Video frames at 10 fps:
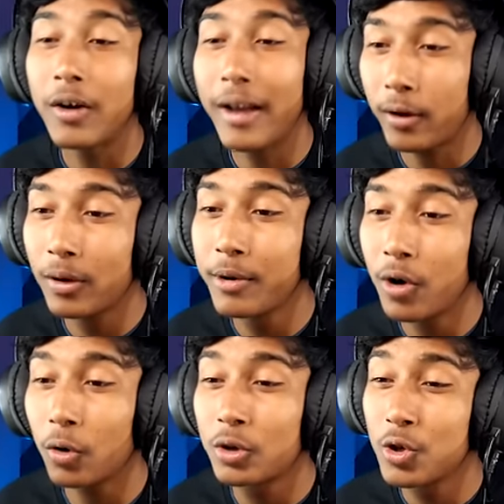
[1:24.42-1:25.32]
কারণ এখন আমি ড্র
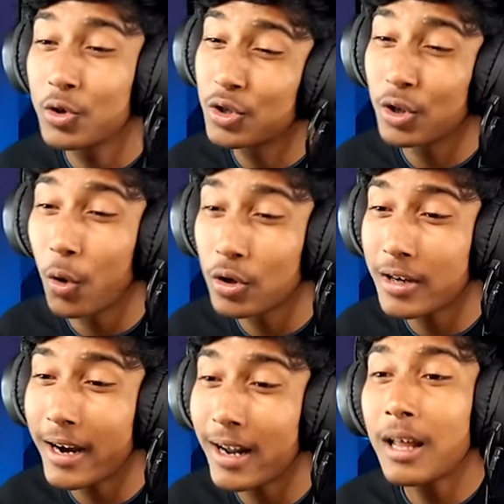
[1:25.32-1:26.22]
করতে চলছি হচ্ছে
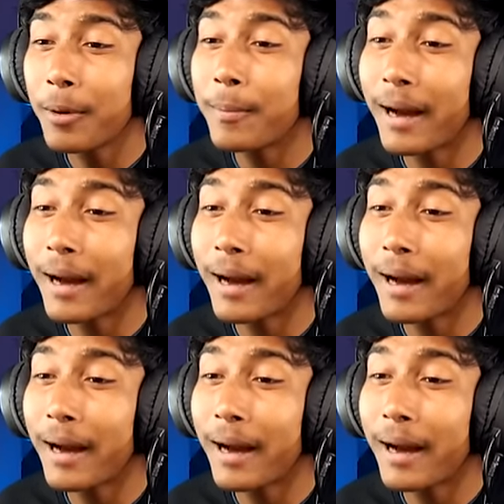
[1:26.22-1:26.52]
রাইডার তারপর